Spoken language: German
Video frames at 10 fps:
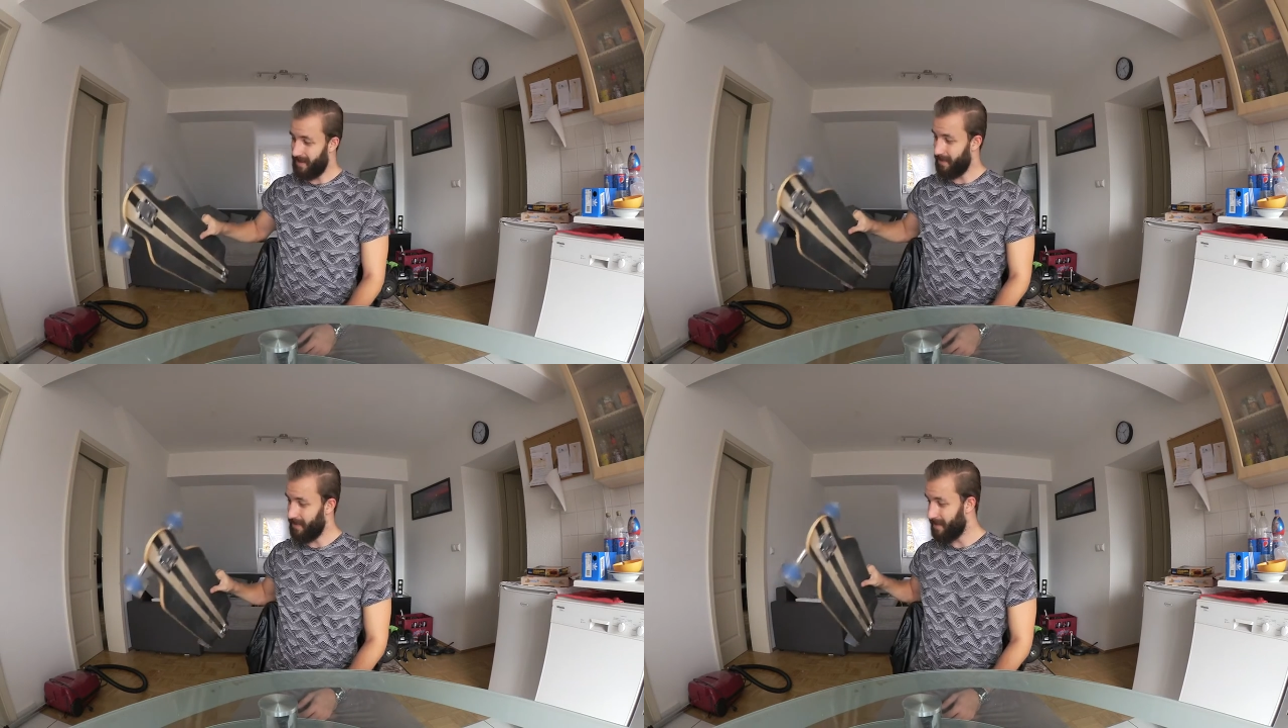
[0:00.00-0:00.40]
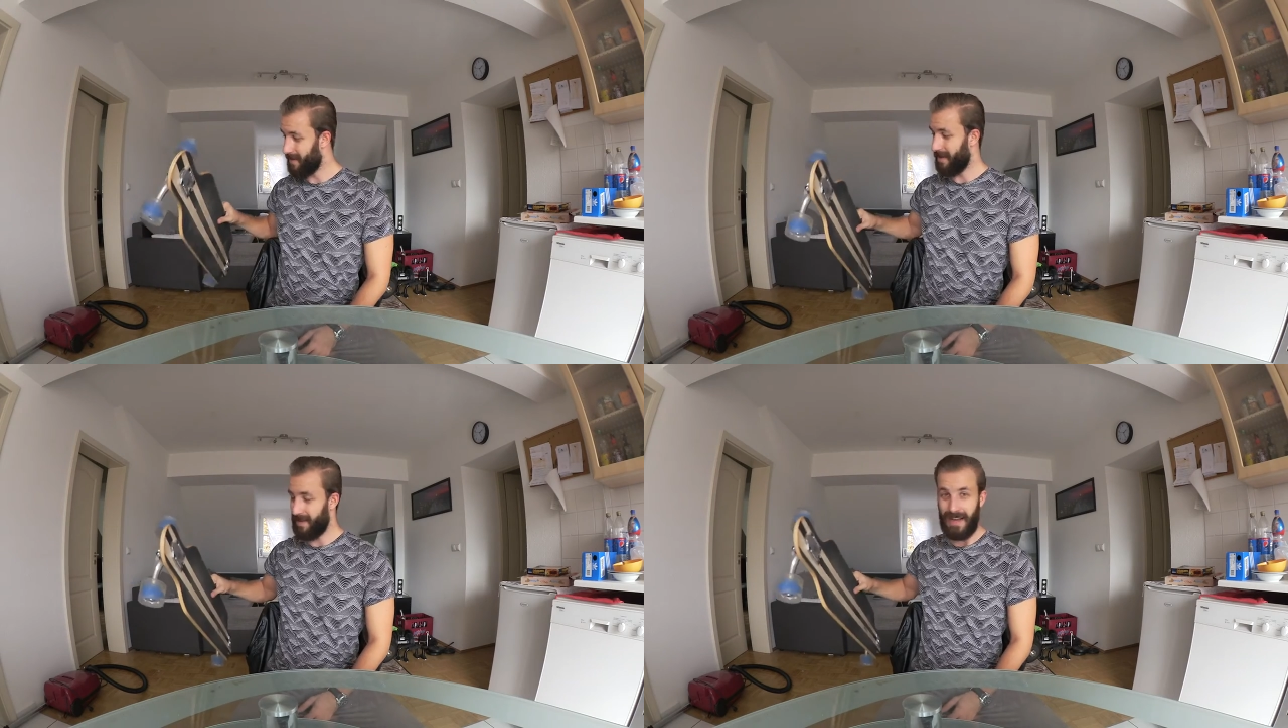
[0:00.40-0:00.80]
Also
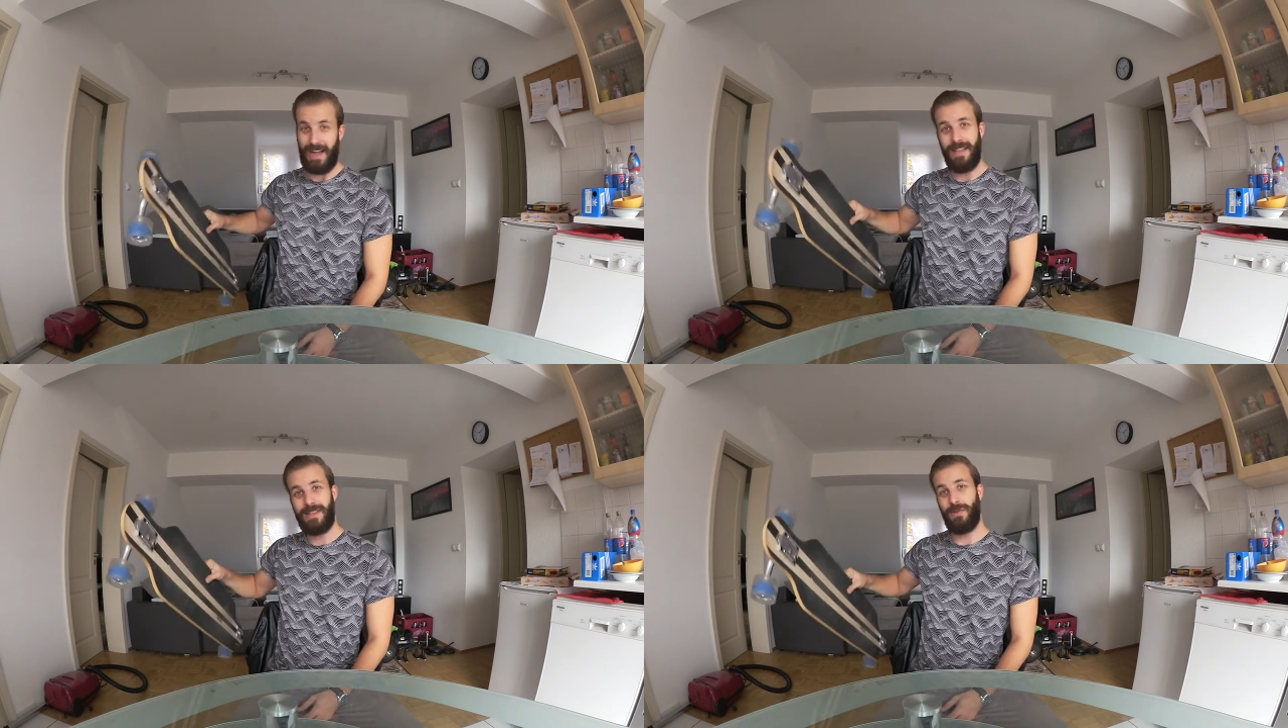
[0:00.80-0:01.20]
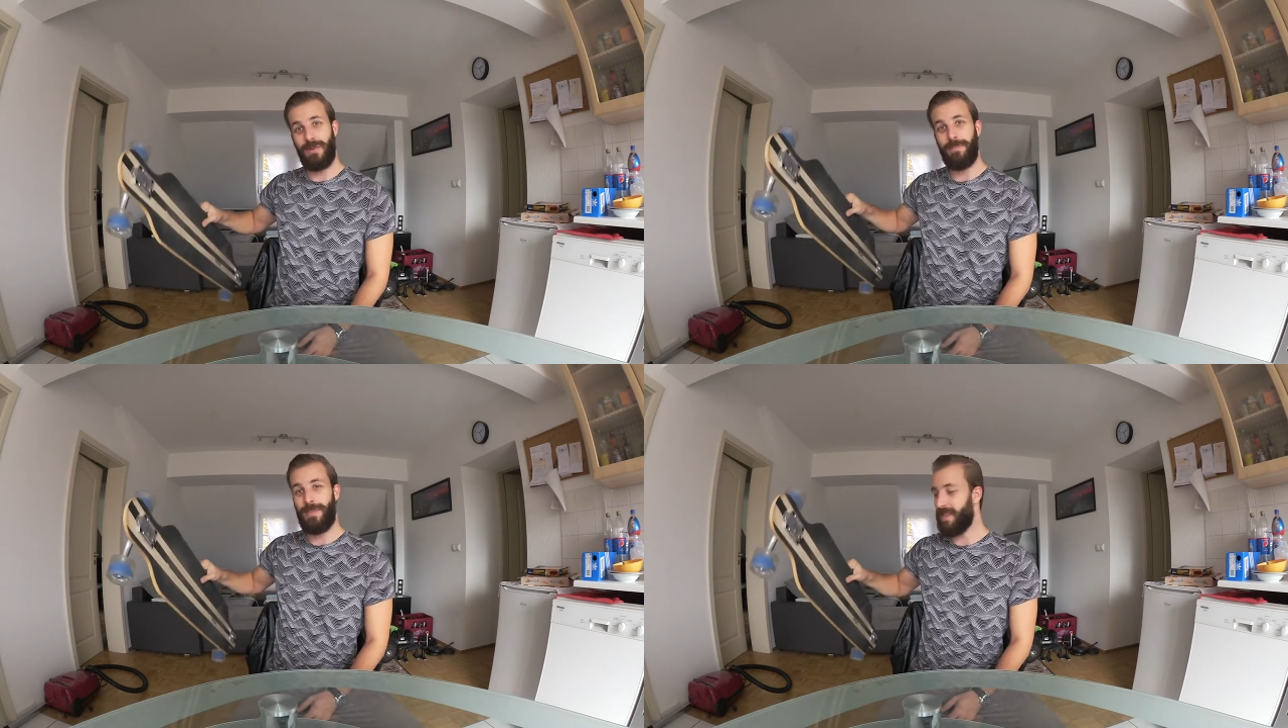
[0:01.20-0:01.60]
da kann es schon
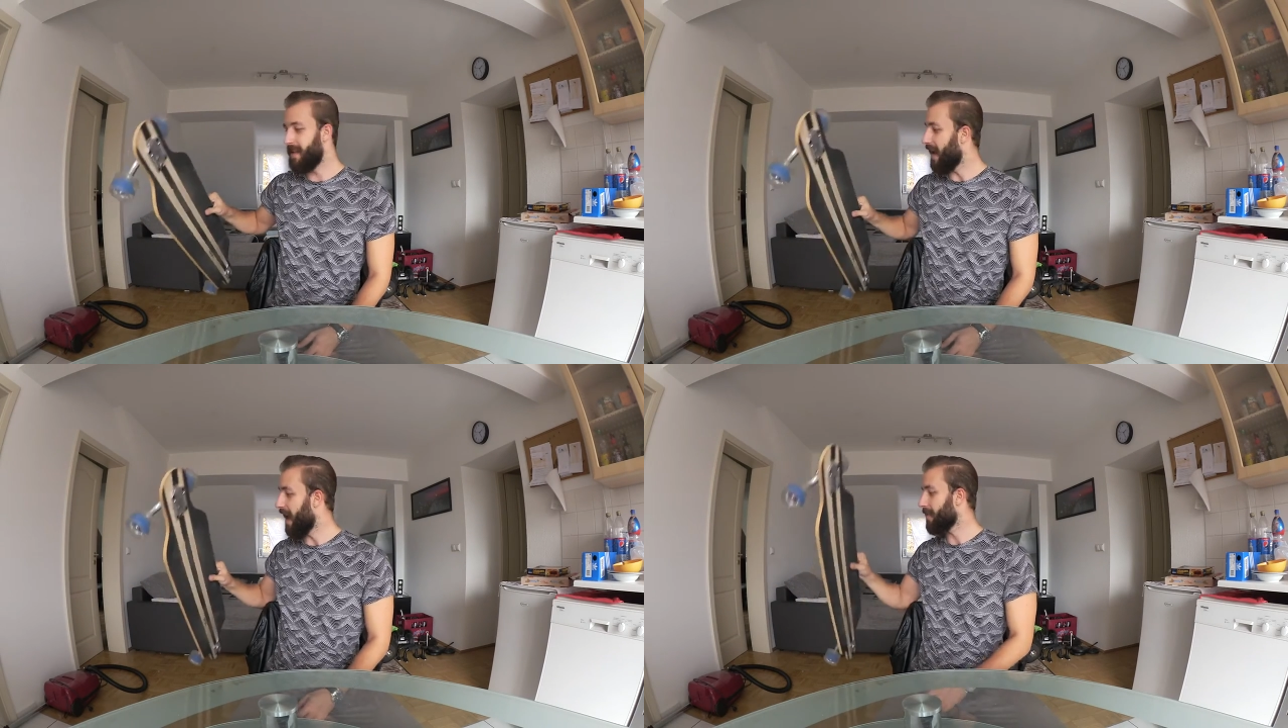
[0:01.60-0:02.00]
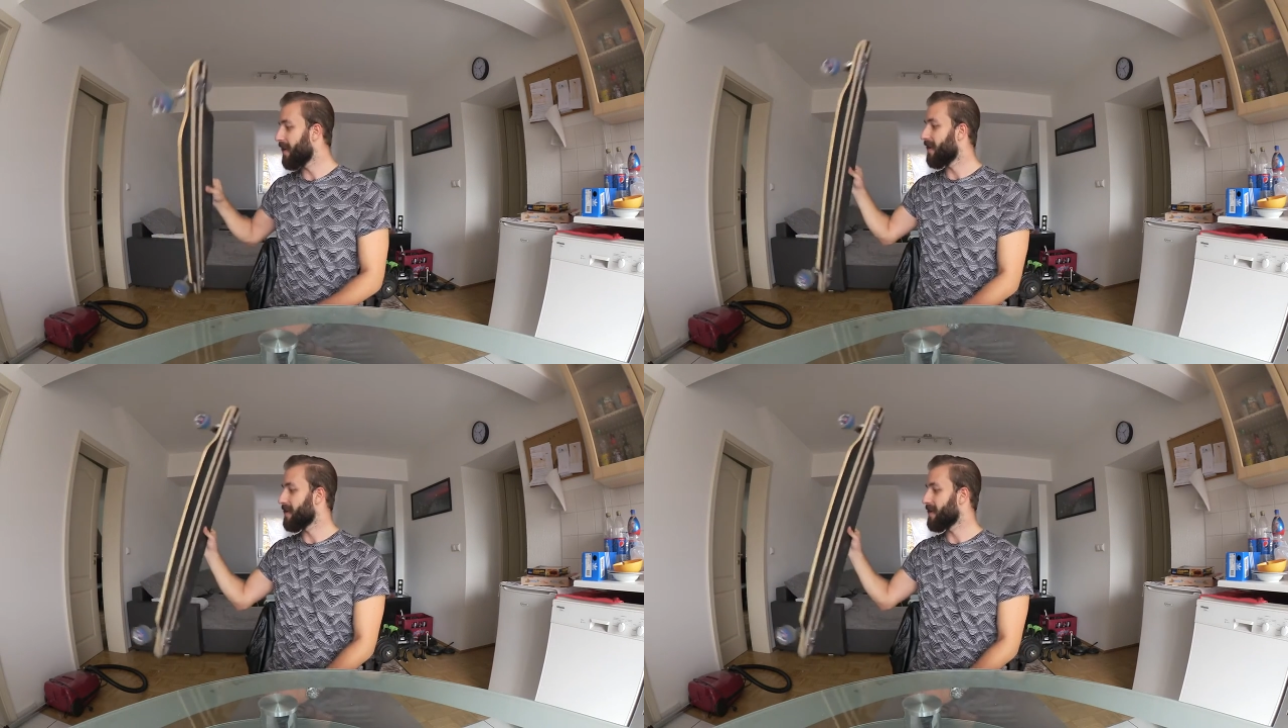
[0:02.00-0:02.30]
ein bisschen in den Arm gehen.